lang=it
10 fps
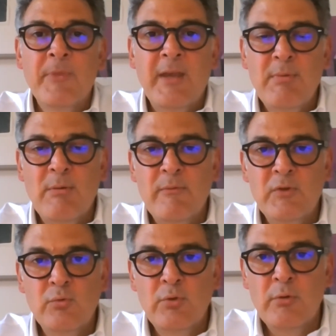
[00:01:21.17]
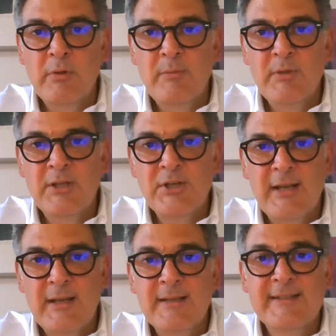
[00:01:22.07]
che abbiamo vissuto negli ultimi
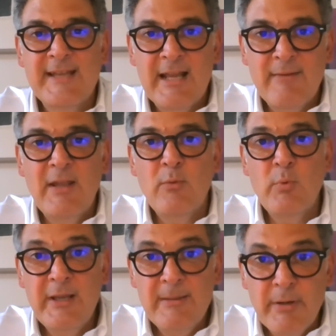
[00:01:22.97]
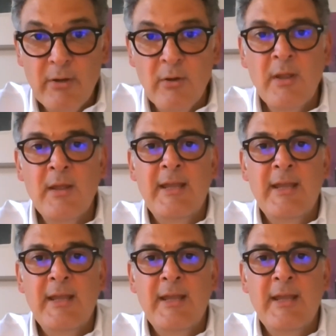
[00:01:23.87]
decenni, serve equilibrio